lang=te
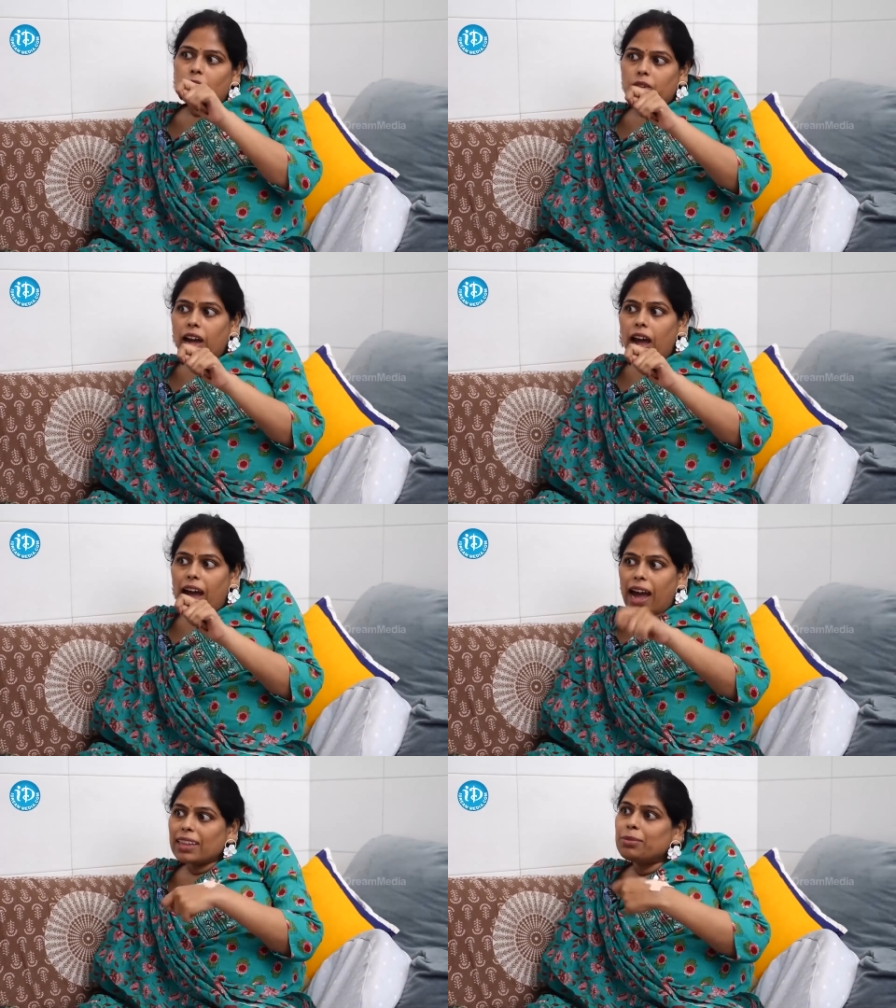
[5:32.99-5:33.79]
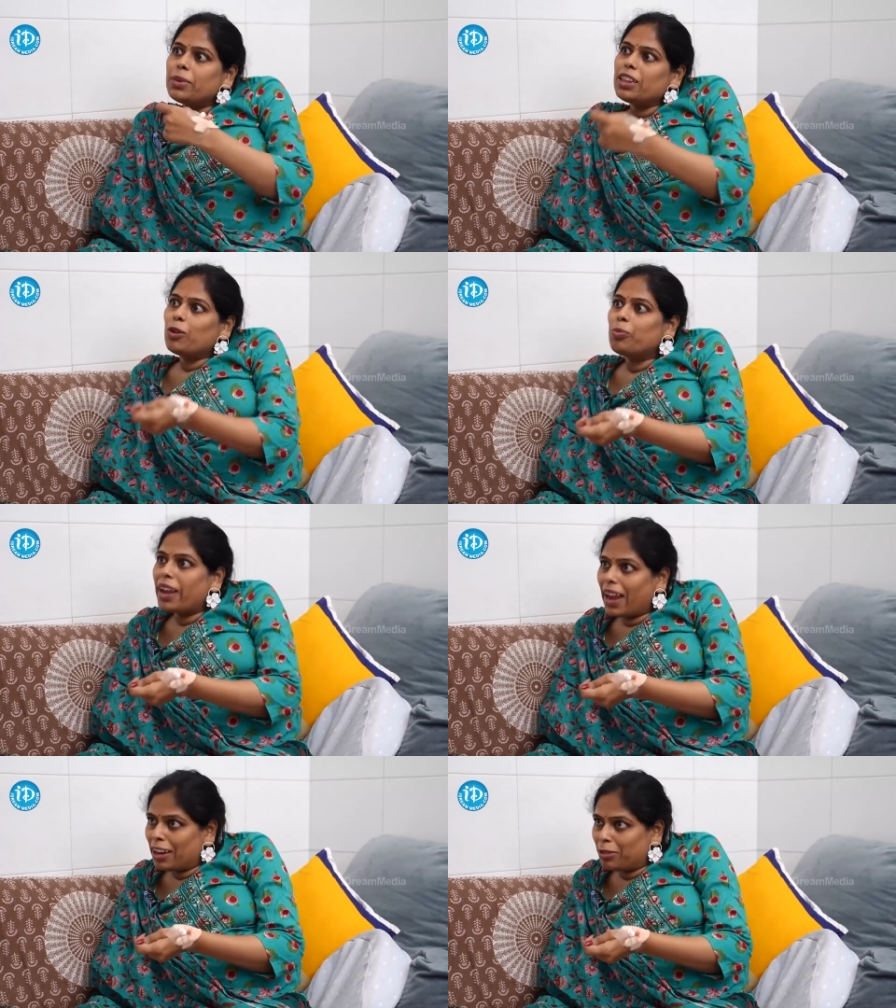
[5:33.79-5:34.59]
ఒక ఆత్మతో
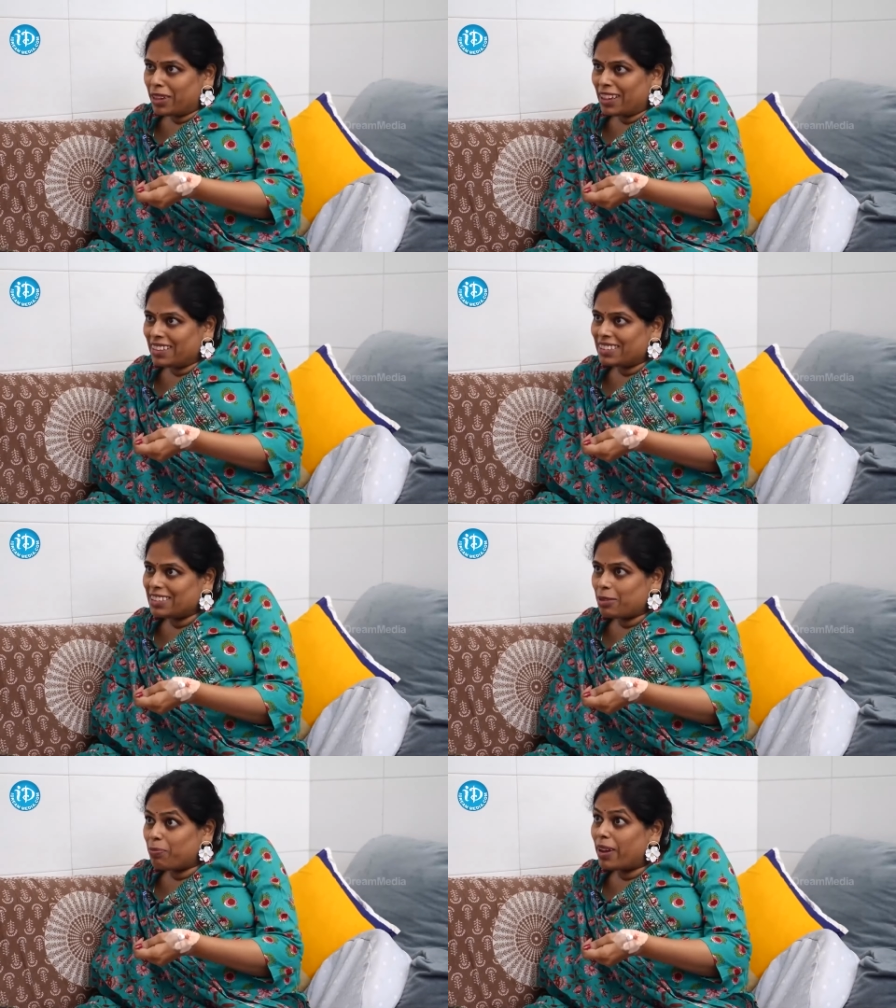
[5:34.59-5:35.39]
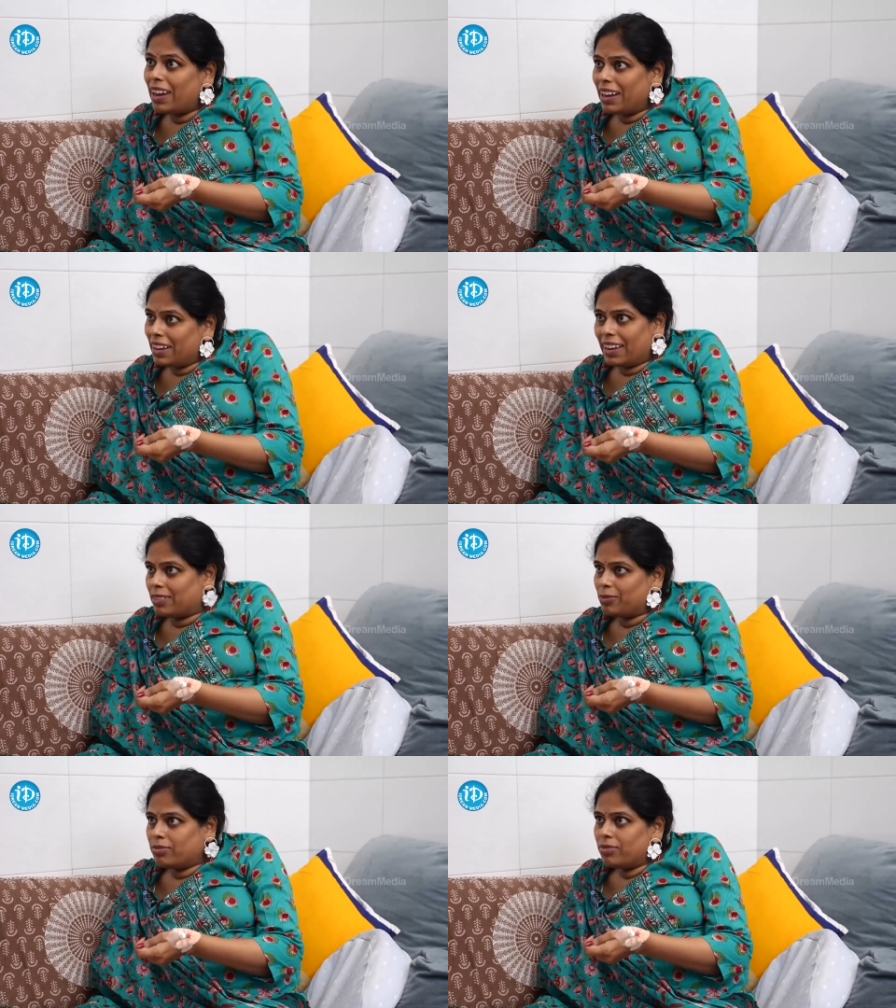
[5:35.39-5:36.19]
ప్రయాణం ఇది చెప్పాలంటే
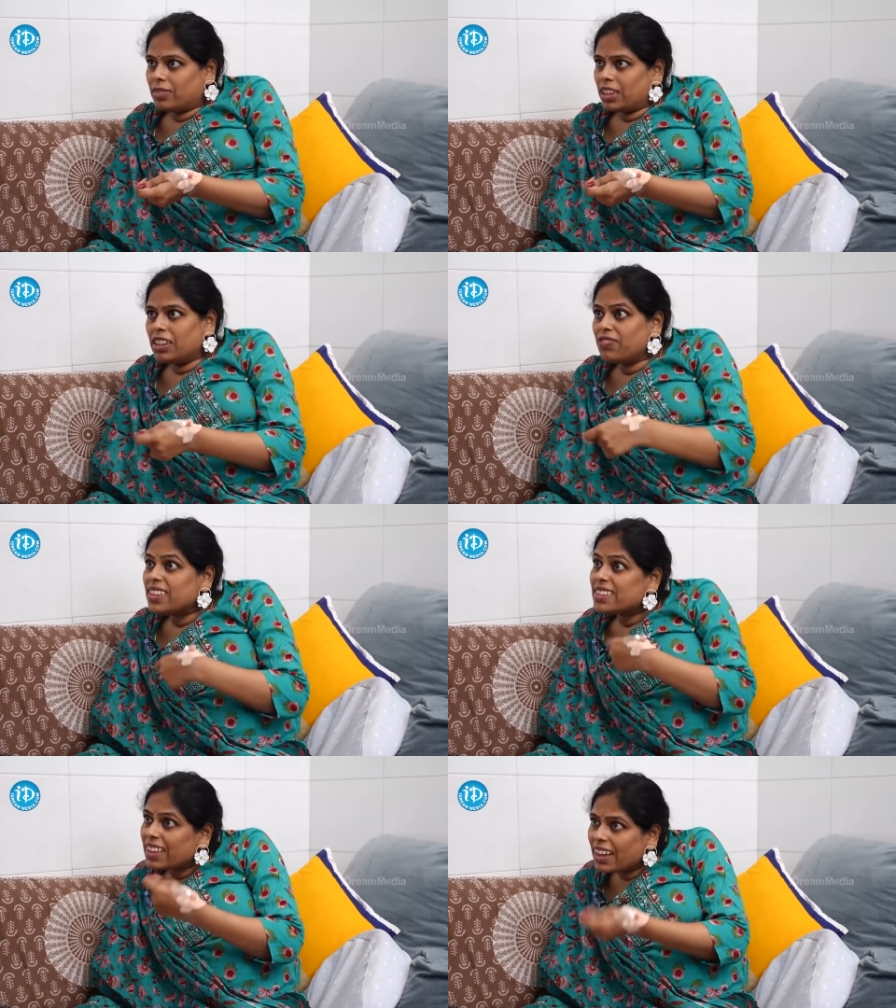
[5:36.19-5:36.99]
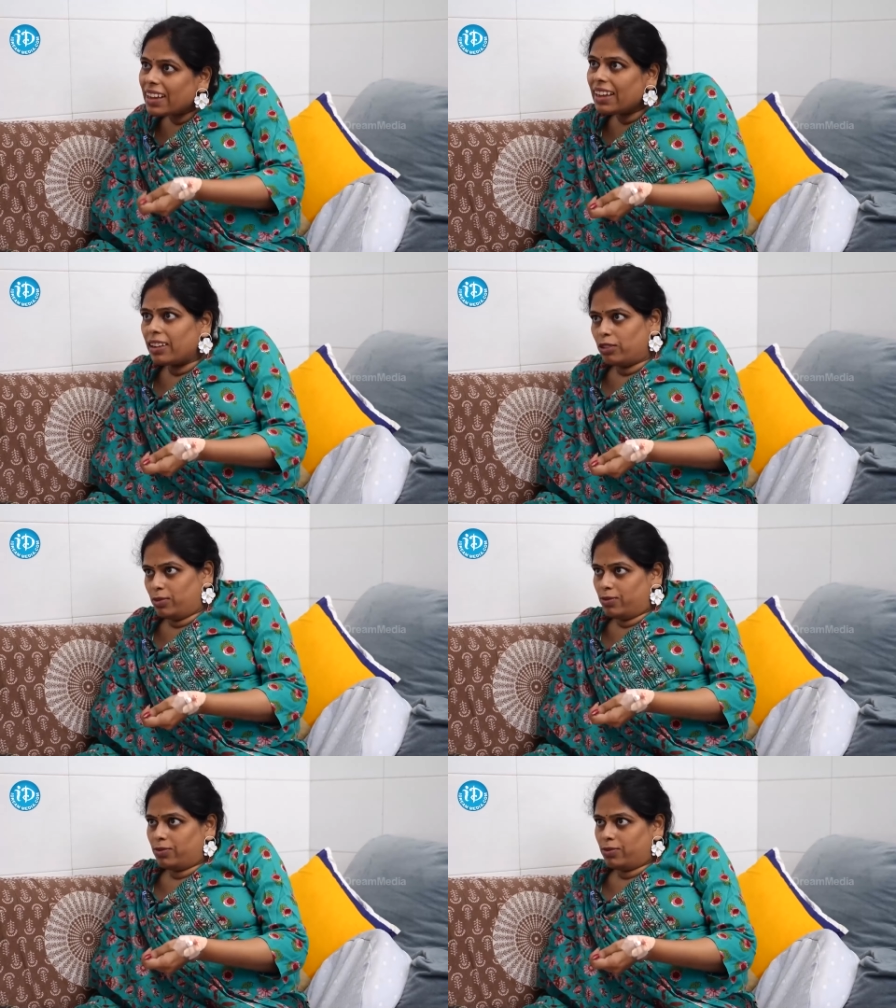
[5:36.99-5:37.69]
ఇది ఫిజికల్ కాదు